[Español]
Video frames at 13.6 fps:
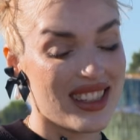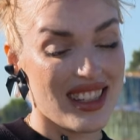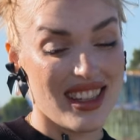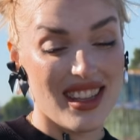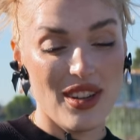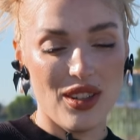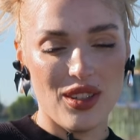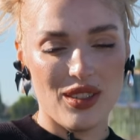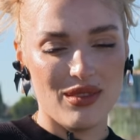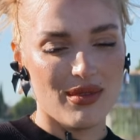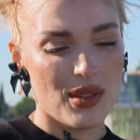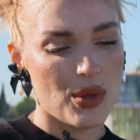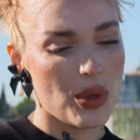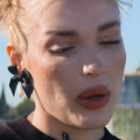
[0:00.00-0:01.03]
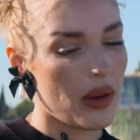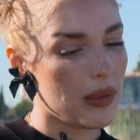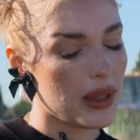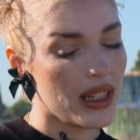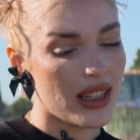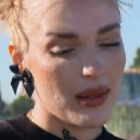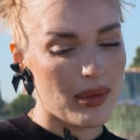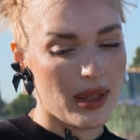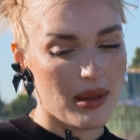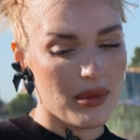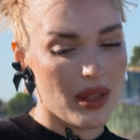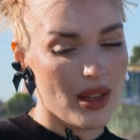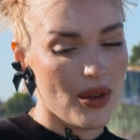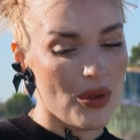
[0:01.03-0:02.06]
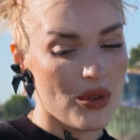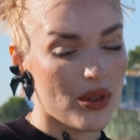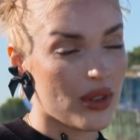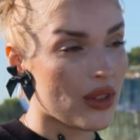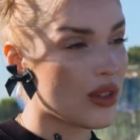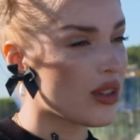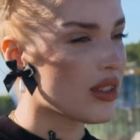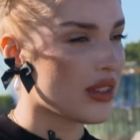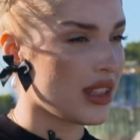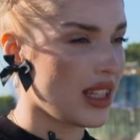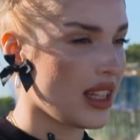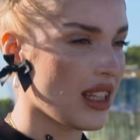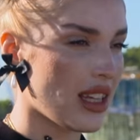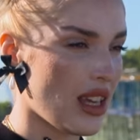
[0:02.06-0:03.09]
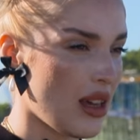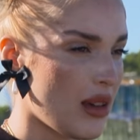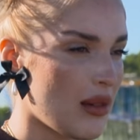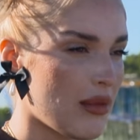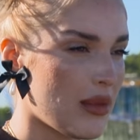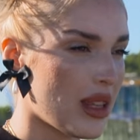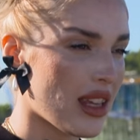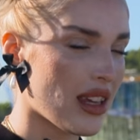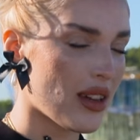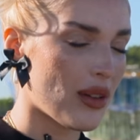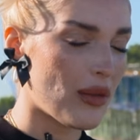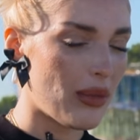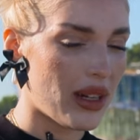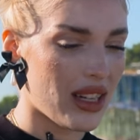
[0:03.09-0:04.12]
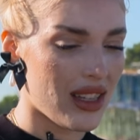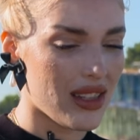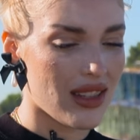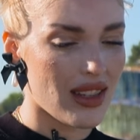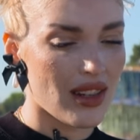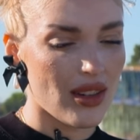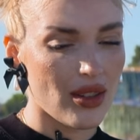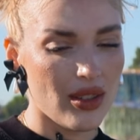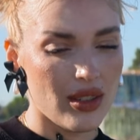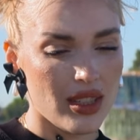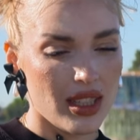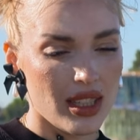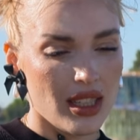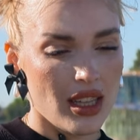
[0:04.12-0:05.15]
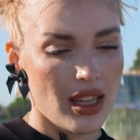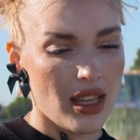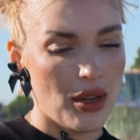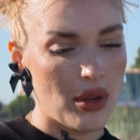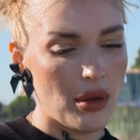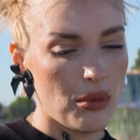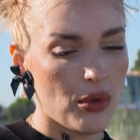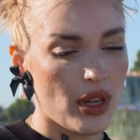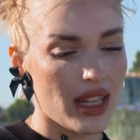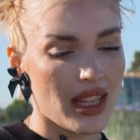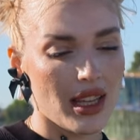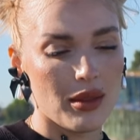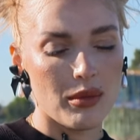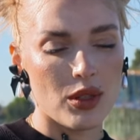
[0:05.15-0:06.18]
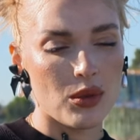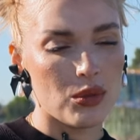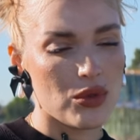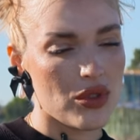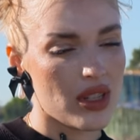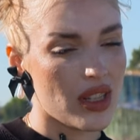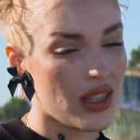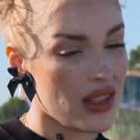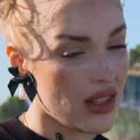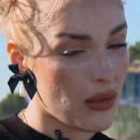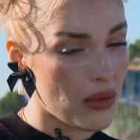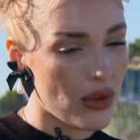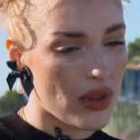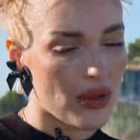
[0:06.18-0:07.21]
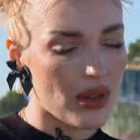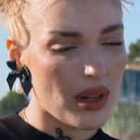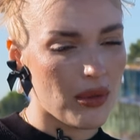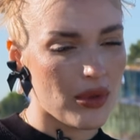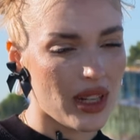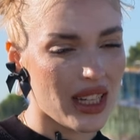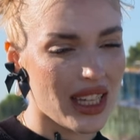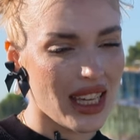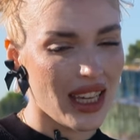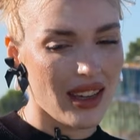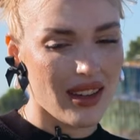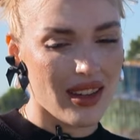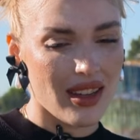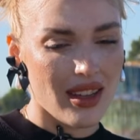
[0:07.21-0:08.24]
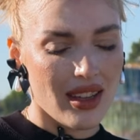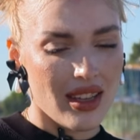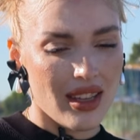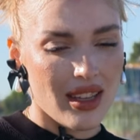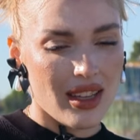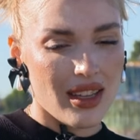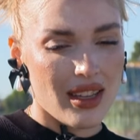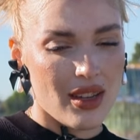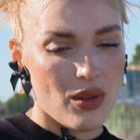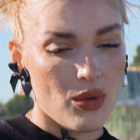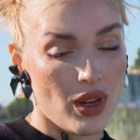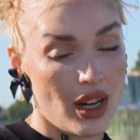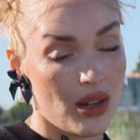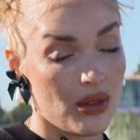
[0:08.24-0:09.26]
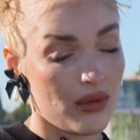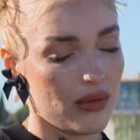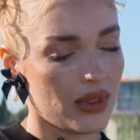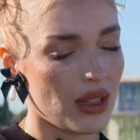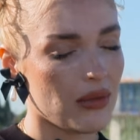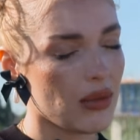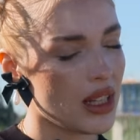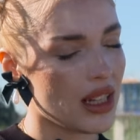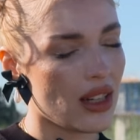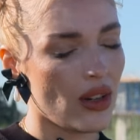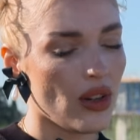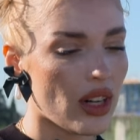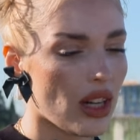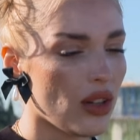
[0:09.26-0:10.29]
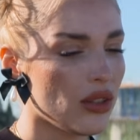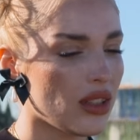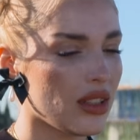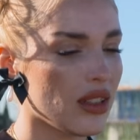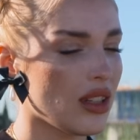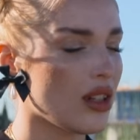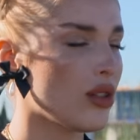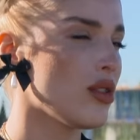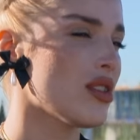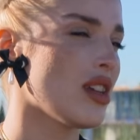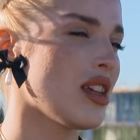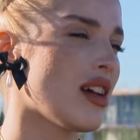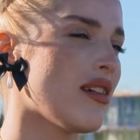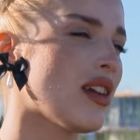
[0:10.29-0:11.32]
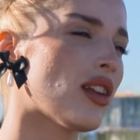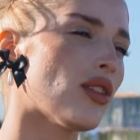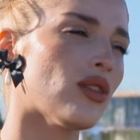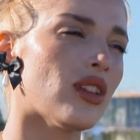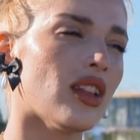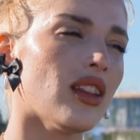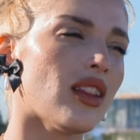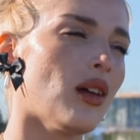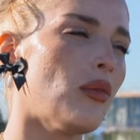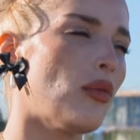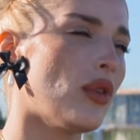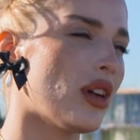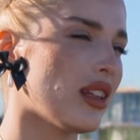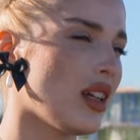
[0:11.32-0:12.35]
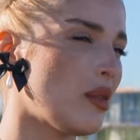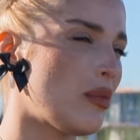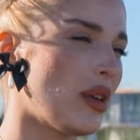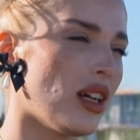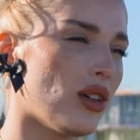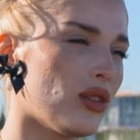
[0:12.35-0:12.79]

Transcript: te digo, nuevamente para mí es un honor desde que me dijeron para hacerlo. Es una mujer que admiro muchísimo, es una mujer que, wow, también ha logrado tantas cosas y ha abierto tantas puertas para